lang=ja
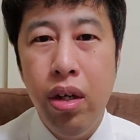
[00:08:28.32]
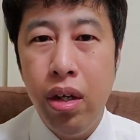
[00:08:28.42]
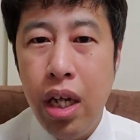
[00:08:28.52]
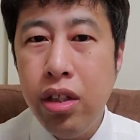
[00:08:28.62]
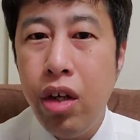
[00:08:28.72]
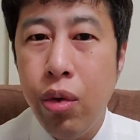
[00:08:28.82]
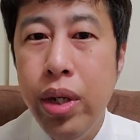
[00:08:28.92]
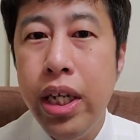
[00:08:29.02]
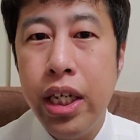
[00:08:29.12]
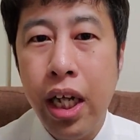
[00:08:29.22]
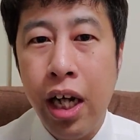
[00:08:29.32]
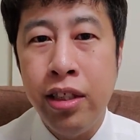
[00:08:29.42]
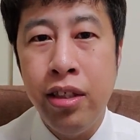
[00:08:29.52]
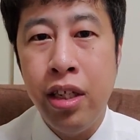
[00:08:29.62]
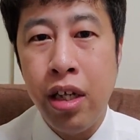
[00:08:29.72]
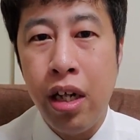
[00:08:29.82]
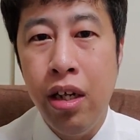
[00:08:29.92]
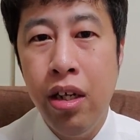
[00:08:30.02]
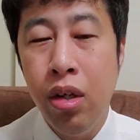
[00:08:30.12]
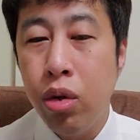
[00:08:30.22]
テストで雰囲気って書いてた
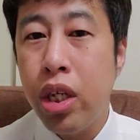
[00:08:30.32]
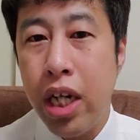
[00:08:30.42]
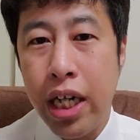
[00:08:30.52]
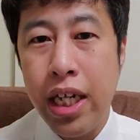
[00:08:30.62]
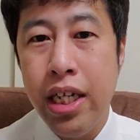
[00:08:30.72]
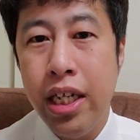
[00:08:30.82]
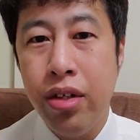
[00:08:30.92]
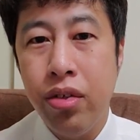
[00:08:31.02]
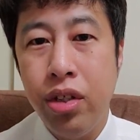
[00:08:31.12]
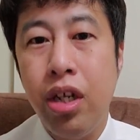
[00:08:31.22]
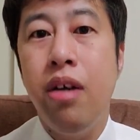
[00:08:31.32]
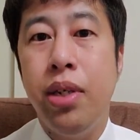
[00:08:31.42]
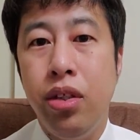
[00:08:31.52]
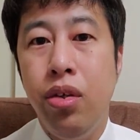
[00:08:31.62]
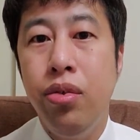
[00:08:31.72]
ら教えてあげりゃいいけど、違いますよ。